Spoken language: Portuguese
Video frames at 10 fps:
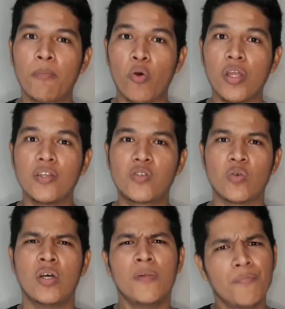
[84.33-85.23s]
Por isso,
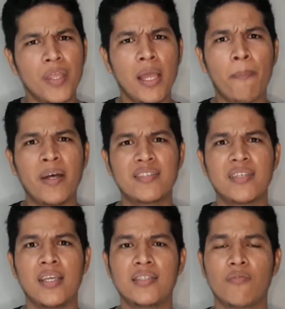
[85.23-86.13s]
tenha
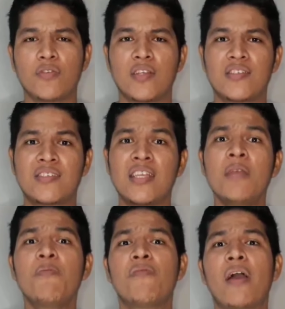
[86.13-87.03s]
paciência, você
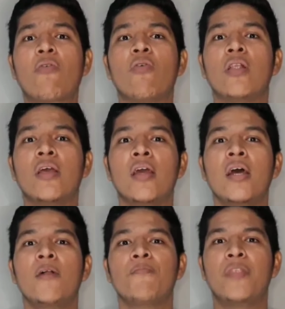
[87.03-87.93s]
sempre vai colher
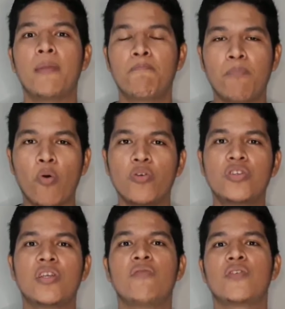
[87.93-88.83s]
depois
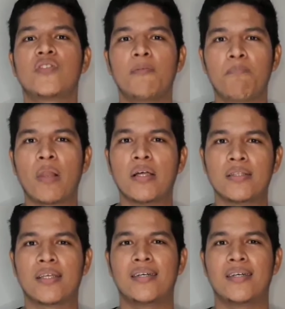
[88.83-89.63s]
que você planta.